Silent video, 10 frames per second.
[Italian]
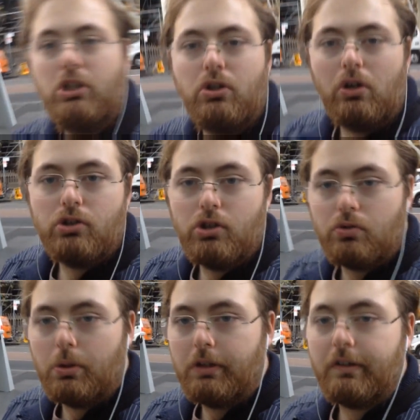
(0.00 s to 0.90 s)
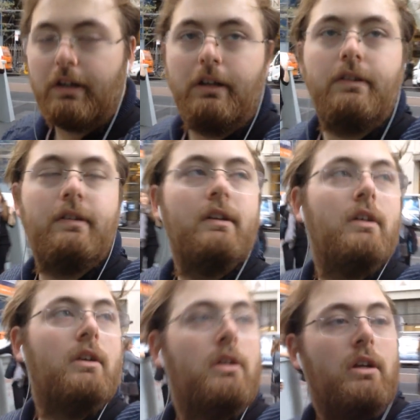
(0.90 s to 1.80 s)
Scientology su internet,
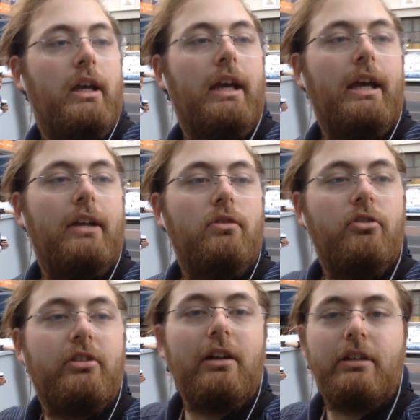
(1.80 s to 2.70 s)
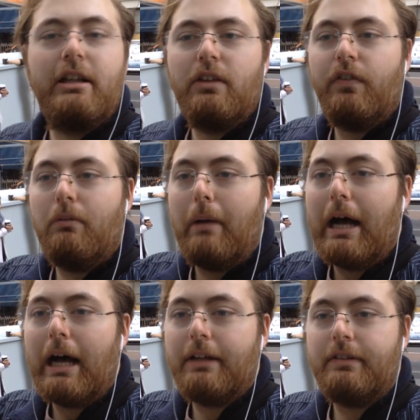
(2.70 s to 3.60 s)
eh, dove ci stanno tanti
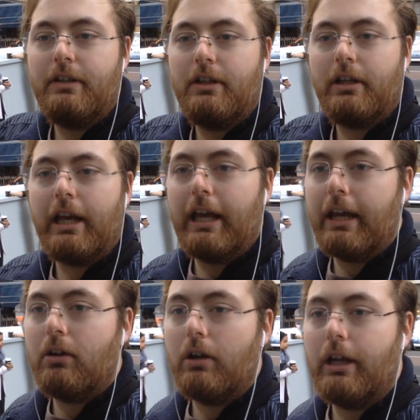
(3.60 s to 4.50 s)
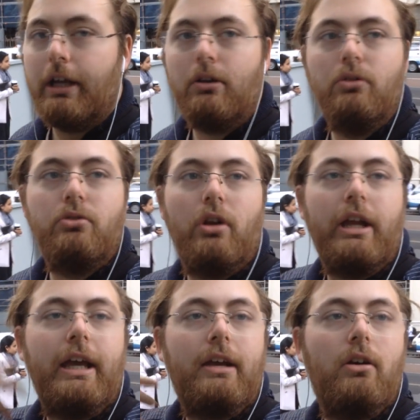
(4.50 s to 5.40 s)
filmati, regole,
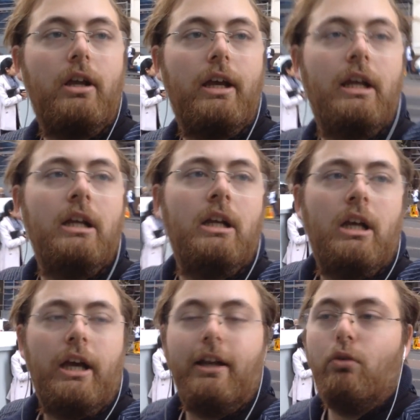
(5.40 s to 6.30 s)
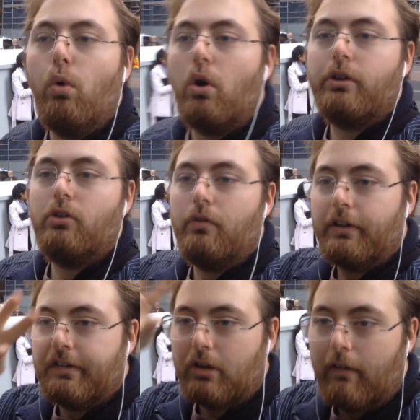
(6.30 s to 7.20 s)
controregole, i luoghi dove
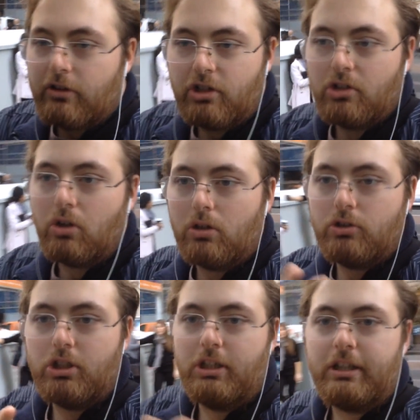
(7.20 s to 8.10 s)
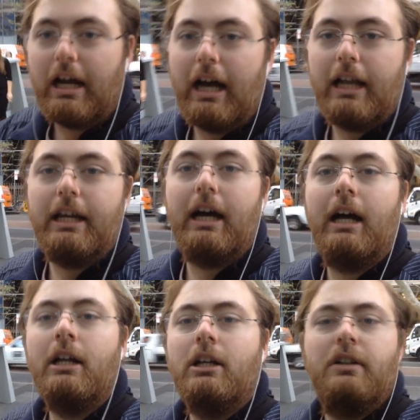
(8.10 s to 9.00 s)
si trova Scientology in
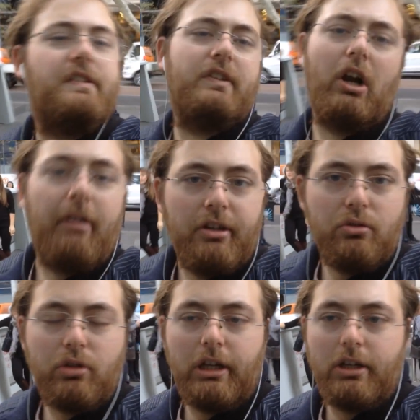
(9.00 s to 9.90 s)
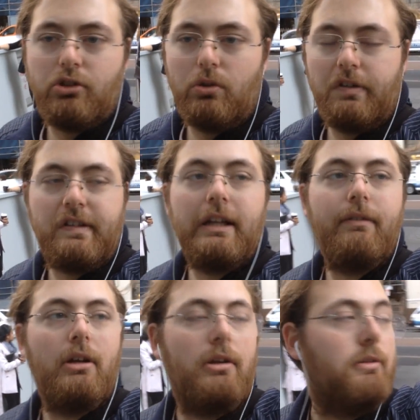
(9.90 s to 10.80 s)
Italia, si trovano in tutte le regioni, state,
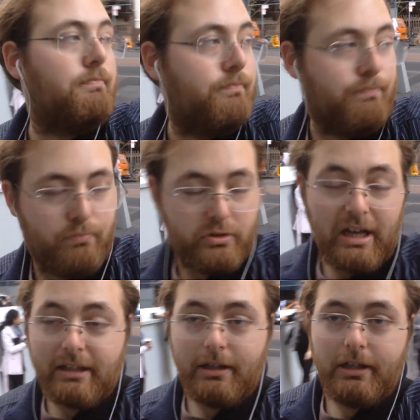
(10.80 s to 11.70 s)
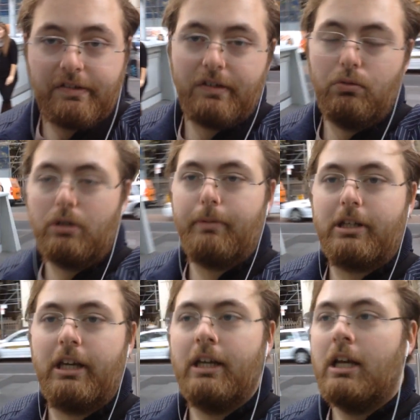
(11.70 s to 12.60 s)
eh, state sicuri
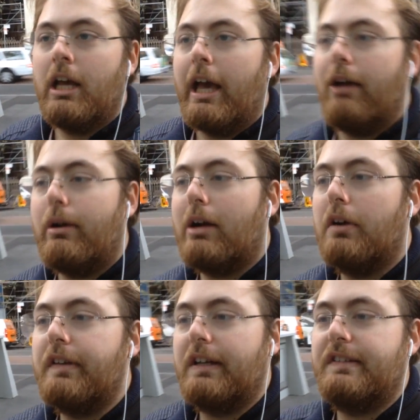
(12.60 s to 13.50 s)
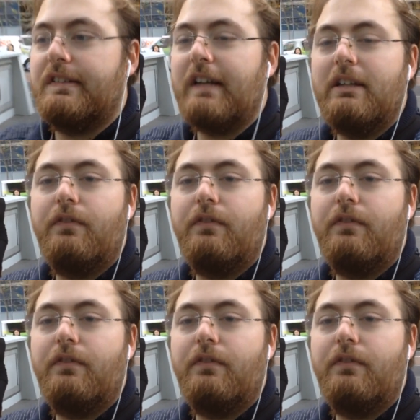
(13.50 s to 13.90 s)
perché è una cosa che si sta